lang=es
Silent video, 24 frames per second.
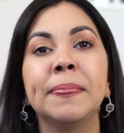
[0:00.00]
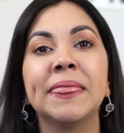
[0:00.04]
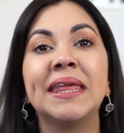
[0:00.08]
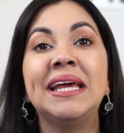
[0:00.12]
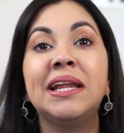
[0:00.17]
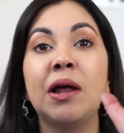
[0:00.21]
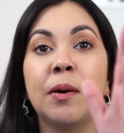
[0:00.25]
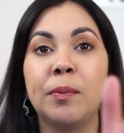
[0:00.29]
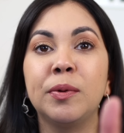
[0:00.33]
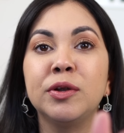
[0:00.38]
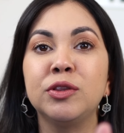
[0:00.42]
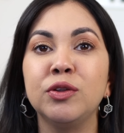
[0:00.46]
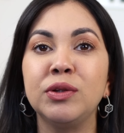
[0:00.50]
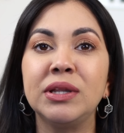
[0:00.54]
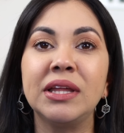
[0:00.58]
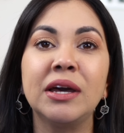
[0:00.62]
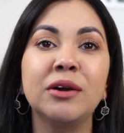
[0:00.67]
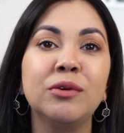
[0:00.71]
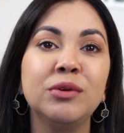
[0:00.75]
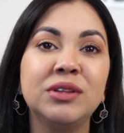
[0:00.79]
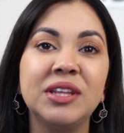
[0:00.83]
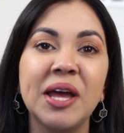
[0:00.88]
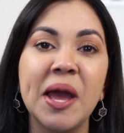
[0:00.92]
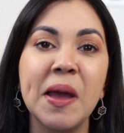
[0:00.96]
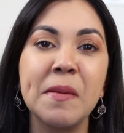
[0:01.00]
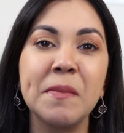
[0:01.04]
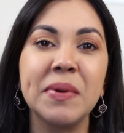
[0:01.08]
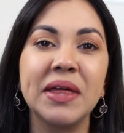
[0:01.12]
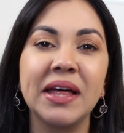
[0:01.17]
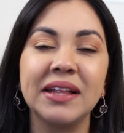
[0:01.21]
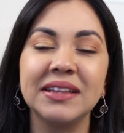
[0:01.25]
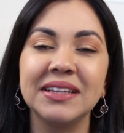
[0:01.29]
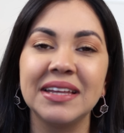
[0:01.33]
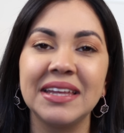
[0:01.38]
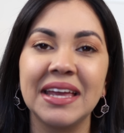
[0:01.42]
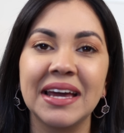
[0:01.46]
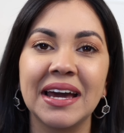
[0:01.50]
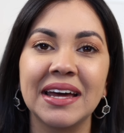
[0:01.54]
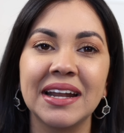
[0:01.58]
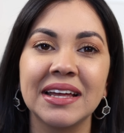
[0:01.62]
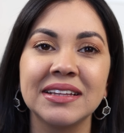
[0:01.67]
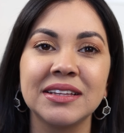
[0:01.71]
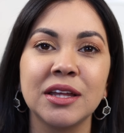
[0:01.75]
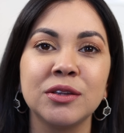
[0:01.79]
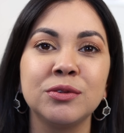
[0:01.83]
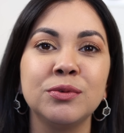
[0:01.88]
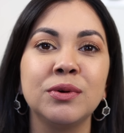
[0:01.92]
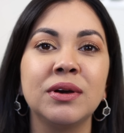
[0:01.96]
y la oportunidad que ustedes me dan de llegar
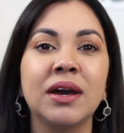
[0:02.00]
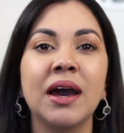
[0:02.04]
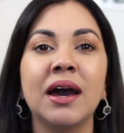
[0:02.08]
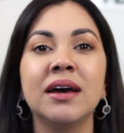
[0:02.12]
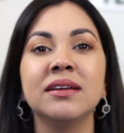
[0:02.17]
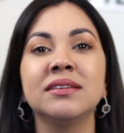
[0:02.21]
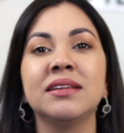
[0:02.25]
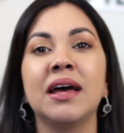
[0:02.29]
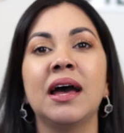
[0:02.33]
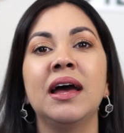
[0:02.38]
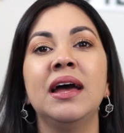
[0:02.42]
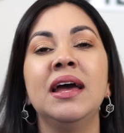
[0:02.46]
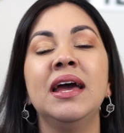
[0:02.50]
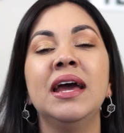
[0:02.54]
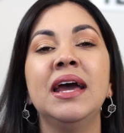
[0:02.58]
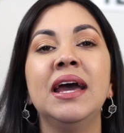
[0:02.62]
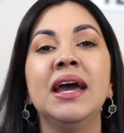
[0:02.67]
hasta sus casas,